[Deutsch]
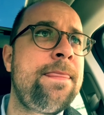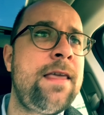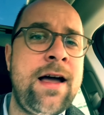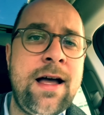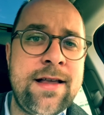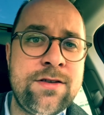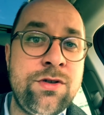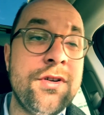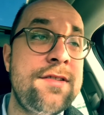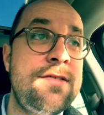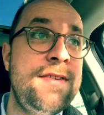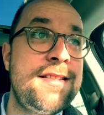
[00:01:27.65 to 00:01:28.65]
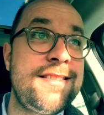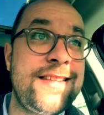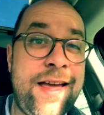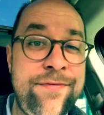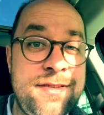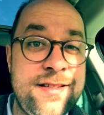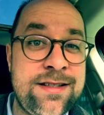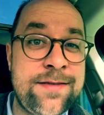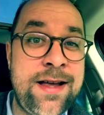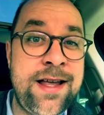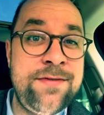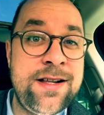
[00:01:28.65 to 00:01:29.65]
Ja, also Juristenwitz, treffen sich
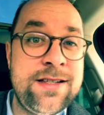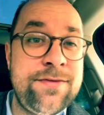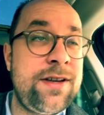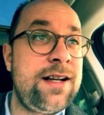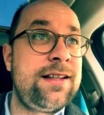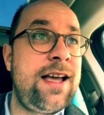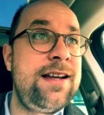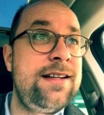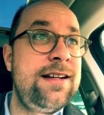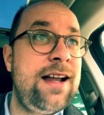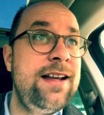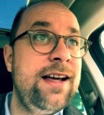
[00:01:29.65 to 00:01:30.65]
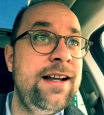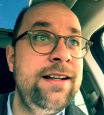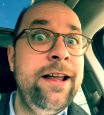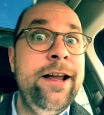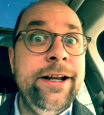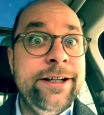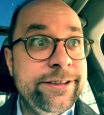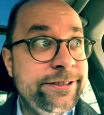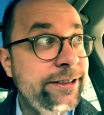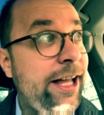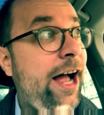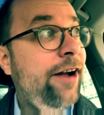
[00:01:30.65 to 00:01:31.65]
zwei Anwälte, fragt der eine den anderen,
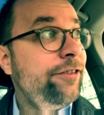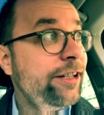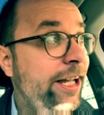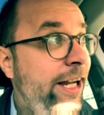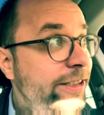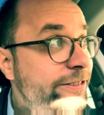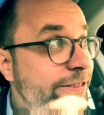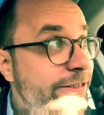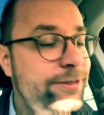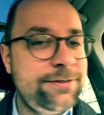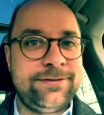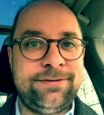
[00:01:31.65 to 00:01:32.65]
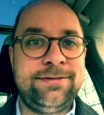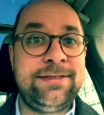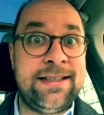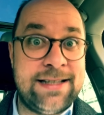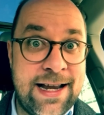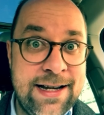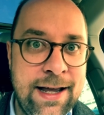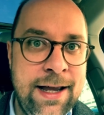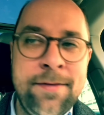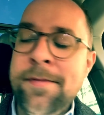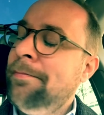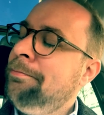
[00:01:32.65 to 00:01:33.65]
na, wie geht's? Sagt der andere,